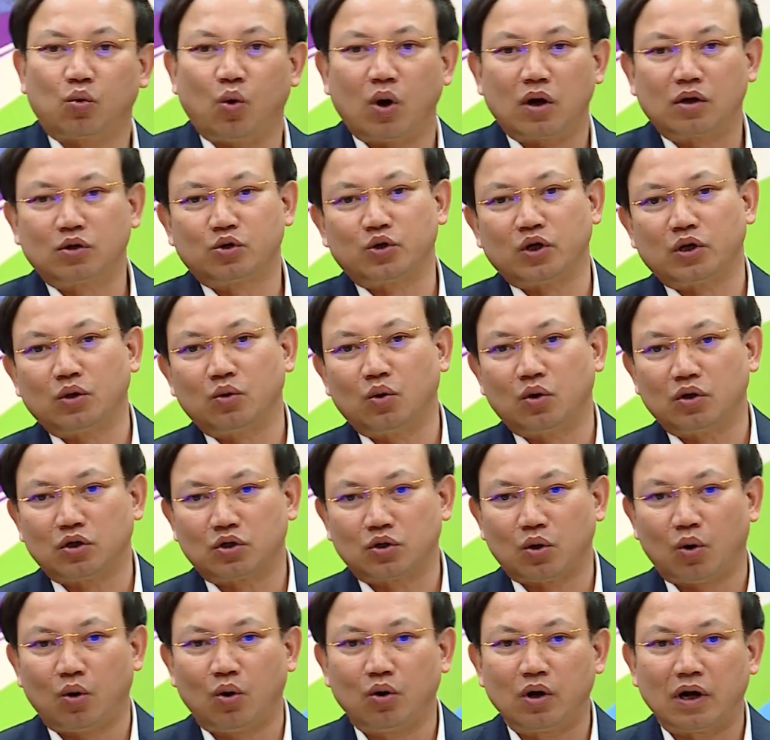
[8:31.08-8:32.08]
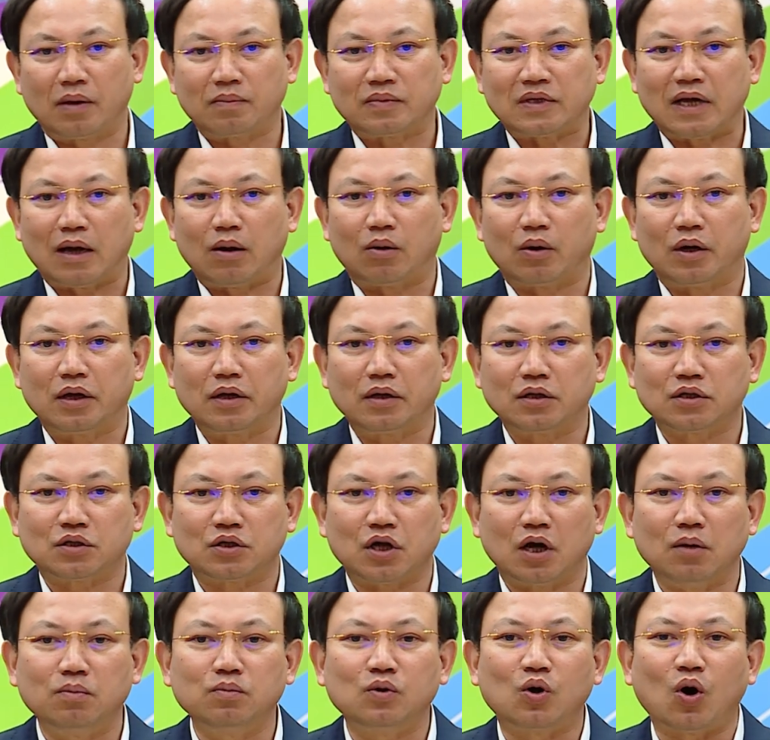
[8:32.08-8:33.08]
cuộc chuyển đổi số làm sao đấy
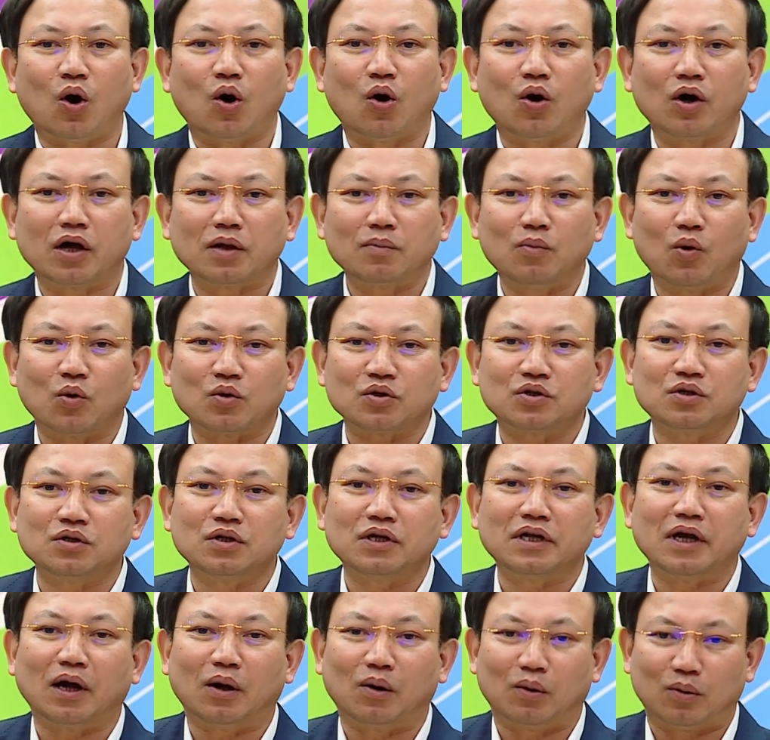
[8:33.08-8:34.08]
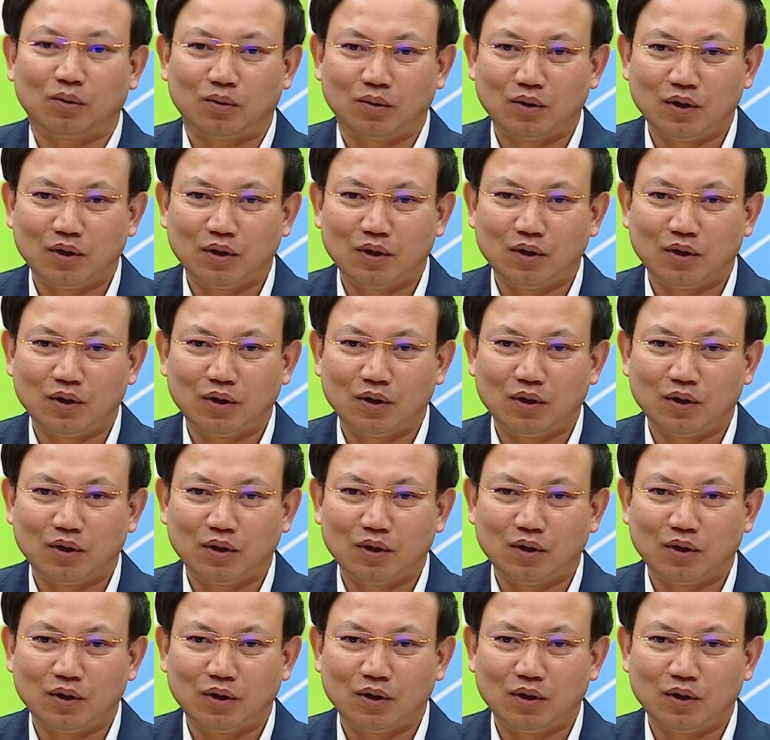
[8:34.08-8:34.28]
sớm có cái bộ dữ liệu